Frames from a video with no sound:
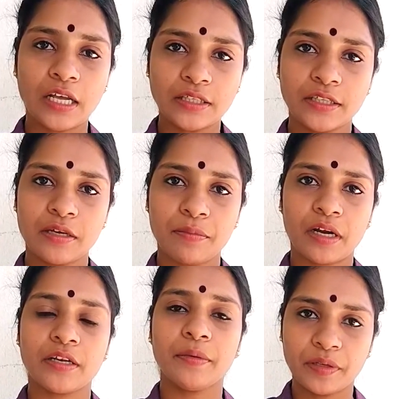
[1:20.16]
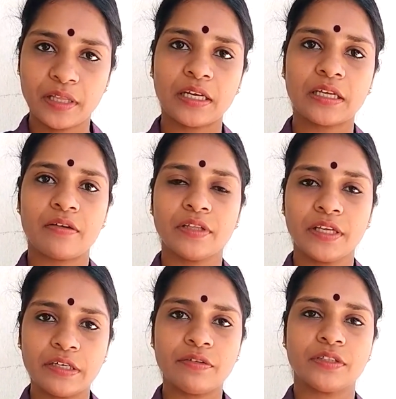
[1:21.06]
அருந்ததிய மக்களையும் இப்படி தான் நீங்கள் வந்து
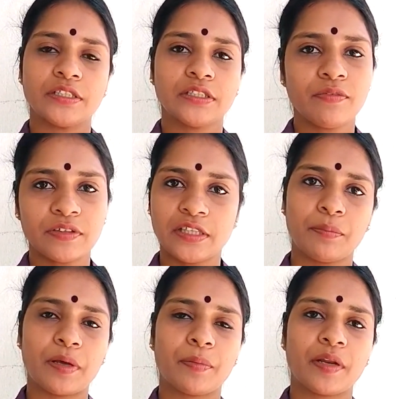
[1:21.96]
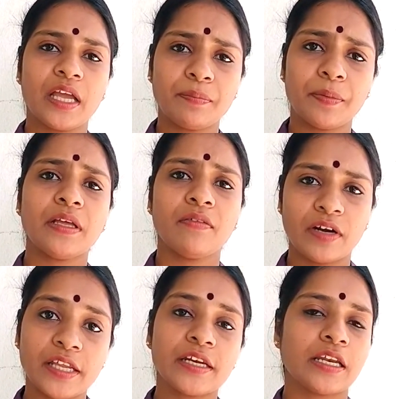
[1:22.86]
இழிவு செஞ்சு வதந்தி பரப்புனீங்க இப்போ
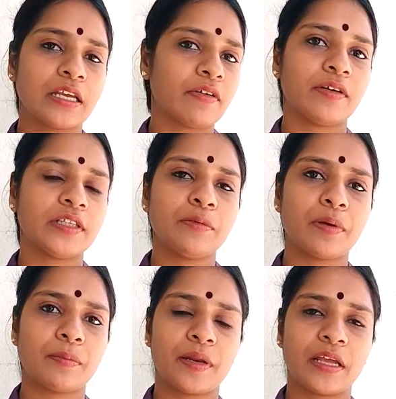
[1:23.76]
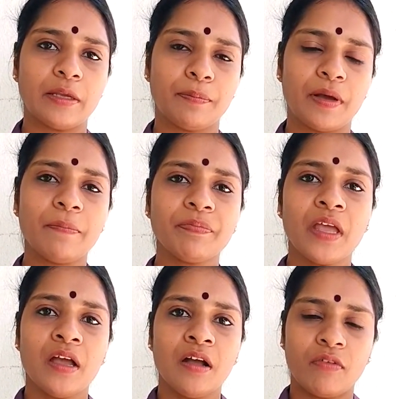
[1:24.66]
வன்னியர்களை நீங்கள் வதந்தி பரப்புறீங்க இப்போ
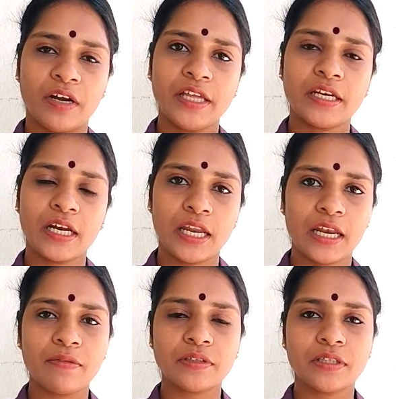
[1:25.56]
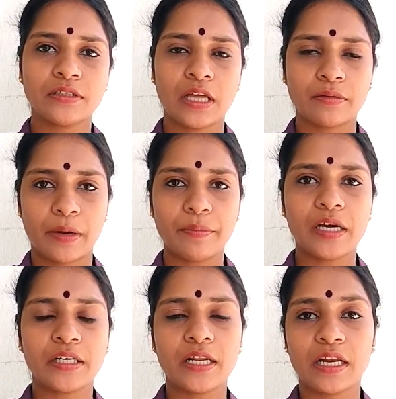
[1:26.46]
வன்னியர்கள் எல்லாம் வந்து த
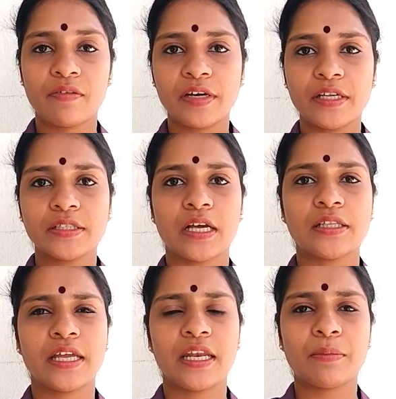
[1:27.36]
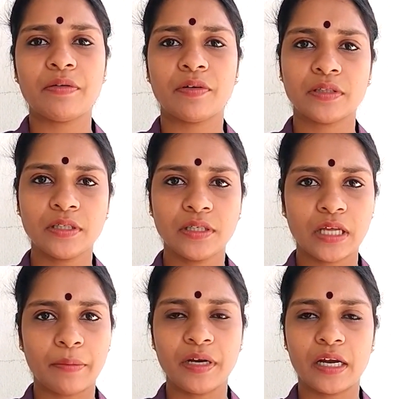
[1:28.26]
தமிழ்நாட்டில் இருக்கிற வன்னிய சாதி எல்லாமே வந்து
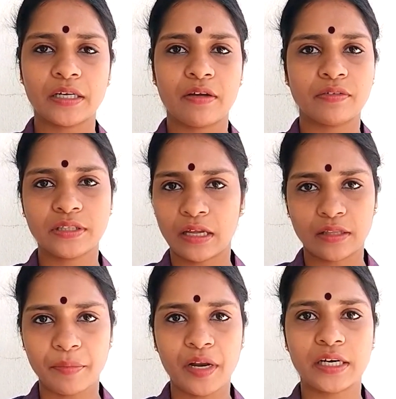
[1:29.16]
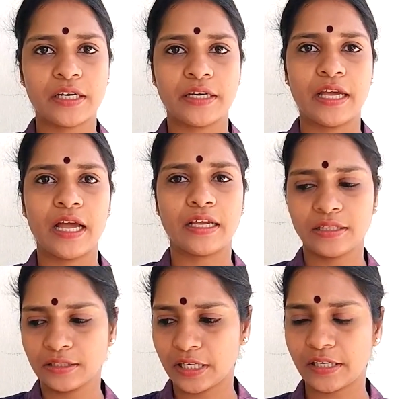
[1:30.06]
தமிழ்நாட்டில் வந்து த தமிழர்கள் இல்லையா
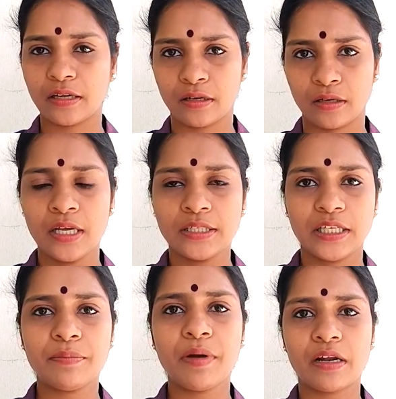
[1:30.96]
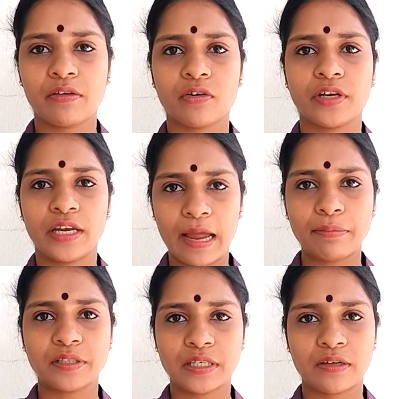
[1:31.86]
இது சென்னை சீமான் அவர்களுடைய
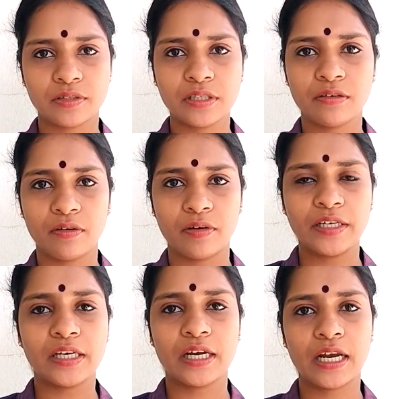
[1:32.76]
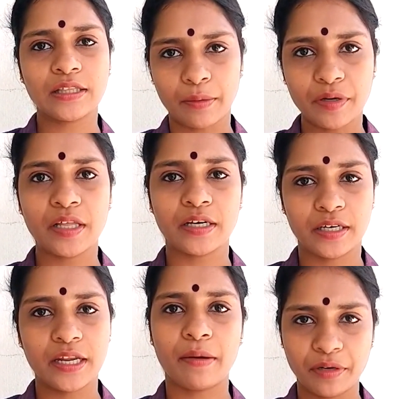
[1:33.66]
லேப் வந்து வன்னியர்கள் எல்லாம் தமிழர்
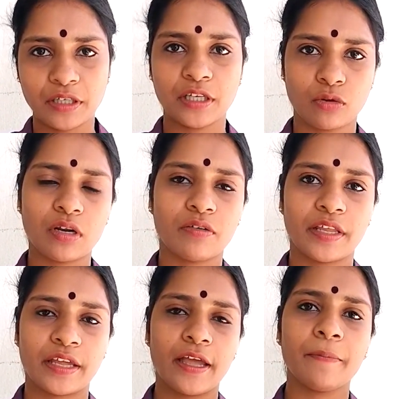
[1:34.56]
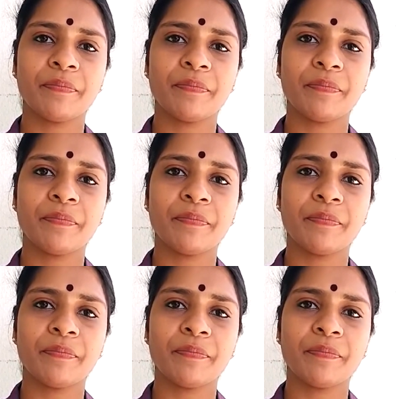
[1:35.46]
இல்லை அப்படின்னு நீங்கள் சொல்ல வரீங்க